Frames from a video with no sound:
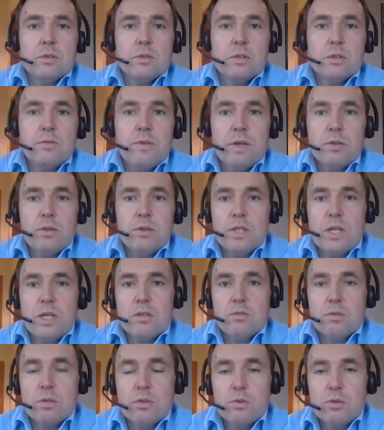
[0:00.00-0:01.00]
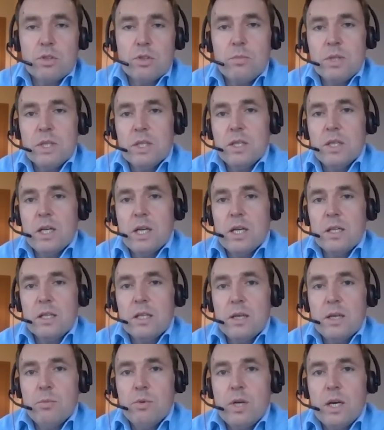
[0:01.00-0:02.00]
Swego czasu, to już dobrych kilka lat
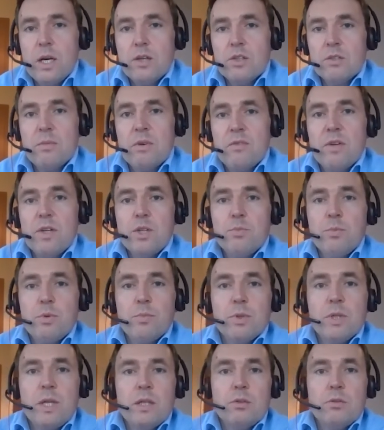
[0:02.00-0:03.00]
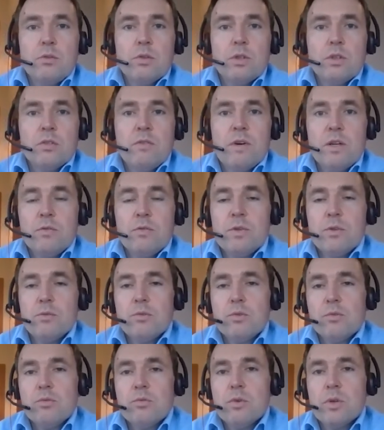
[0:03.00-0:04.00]
temu, jak rozmawialiśmy o podatku od towarów i
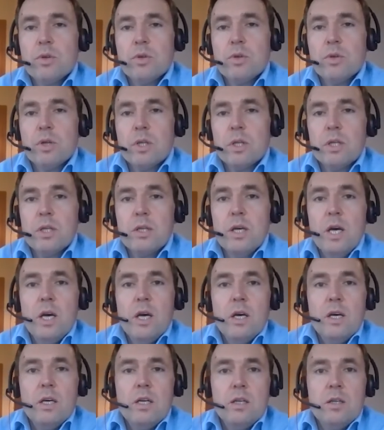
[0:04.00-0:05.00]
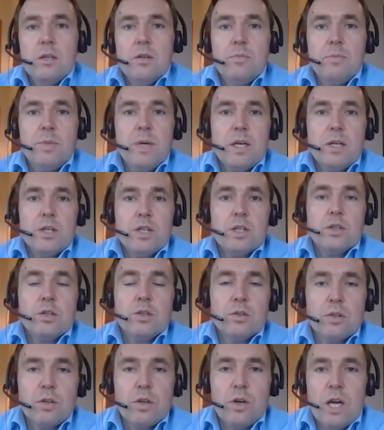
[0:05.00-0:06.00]
usług i e, pierwszych
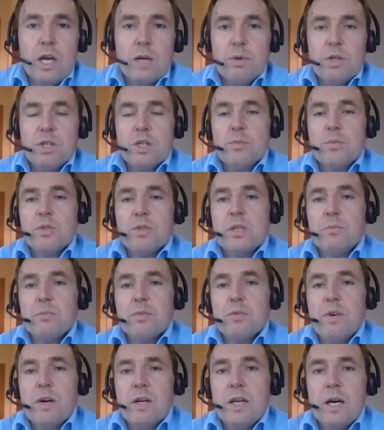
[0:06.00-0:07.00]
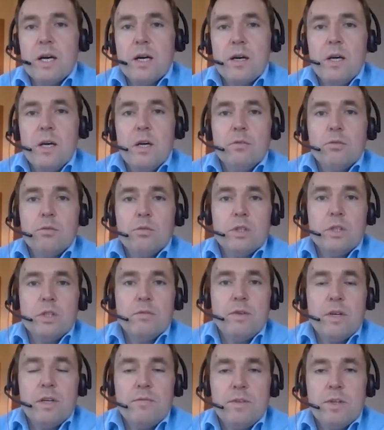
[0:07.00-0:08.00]
kontrolach, pierwszych postępowaniach, w których
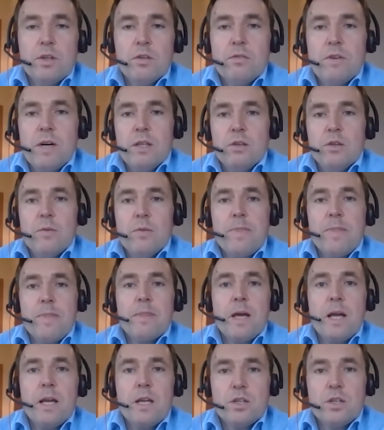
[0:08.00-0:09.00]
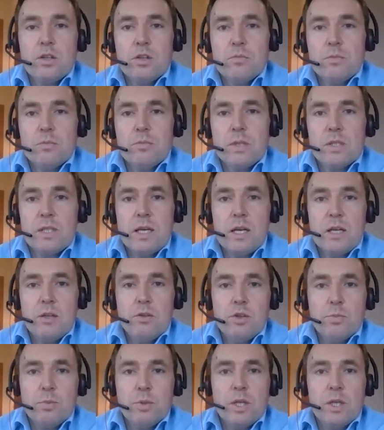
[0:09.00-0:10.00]
weryfikowano należytą
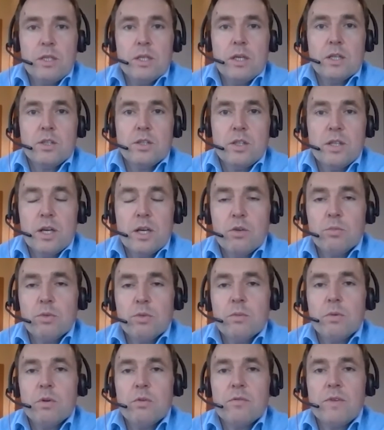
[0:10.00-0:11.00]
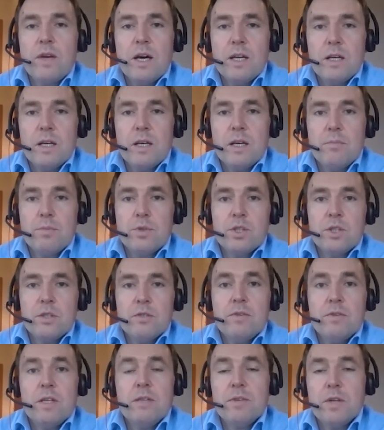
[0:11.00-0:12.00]
staranność podatnika, czyli jego dobrą wiarę przy
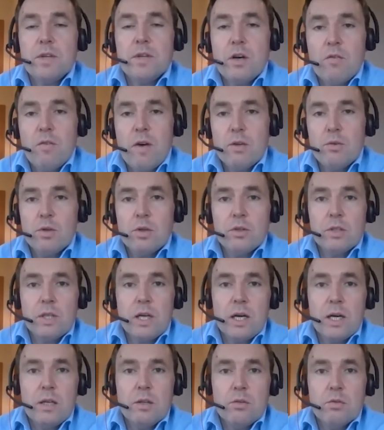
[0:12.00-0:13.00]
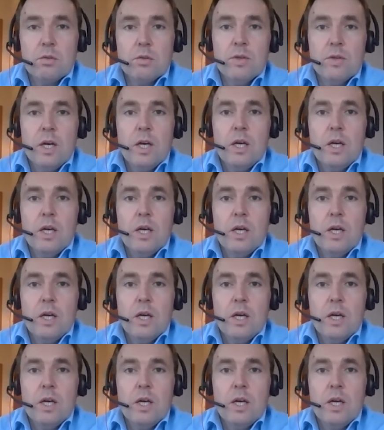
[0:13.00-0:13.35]
weryfikowaniu kontrahentów,